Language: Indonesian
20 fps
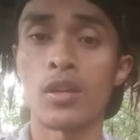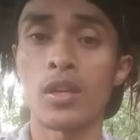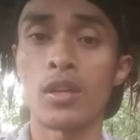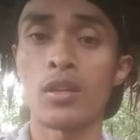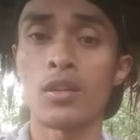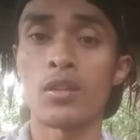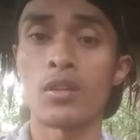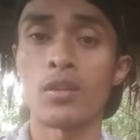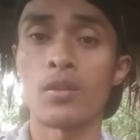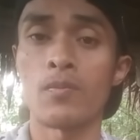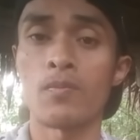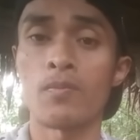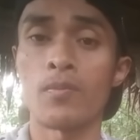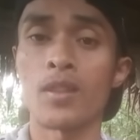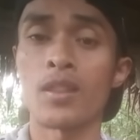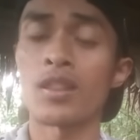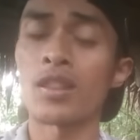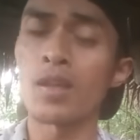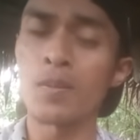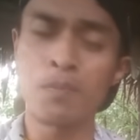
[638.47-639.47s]
Ya.
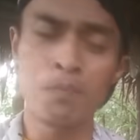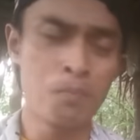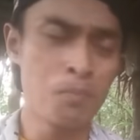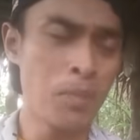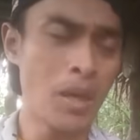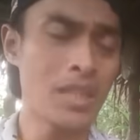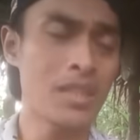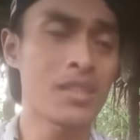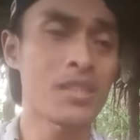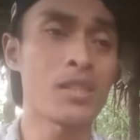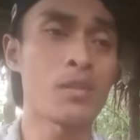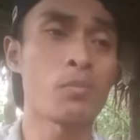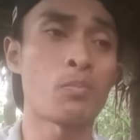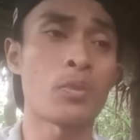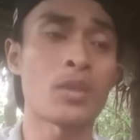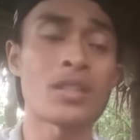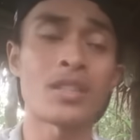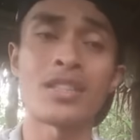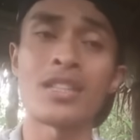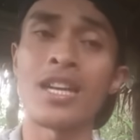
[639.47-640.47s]
Tepat
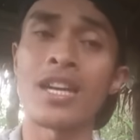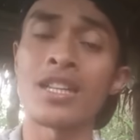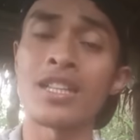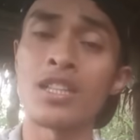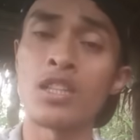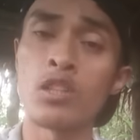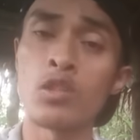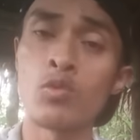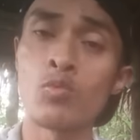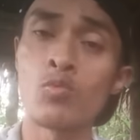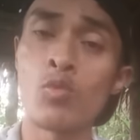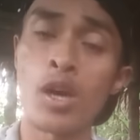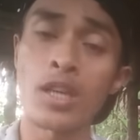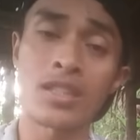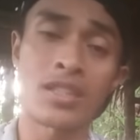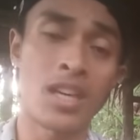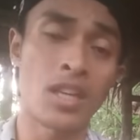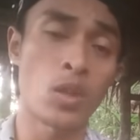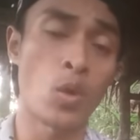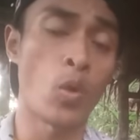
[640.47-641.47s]
seperti yang
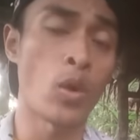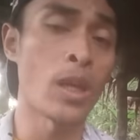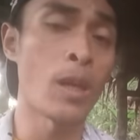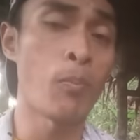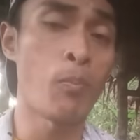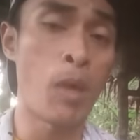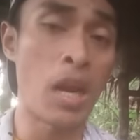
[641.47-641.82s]
dinubuatkan oleh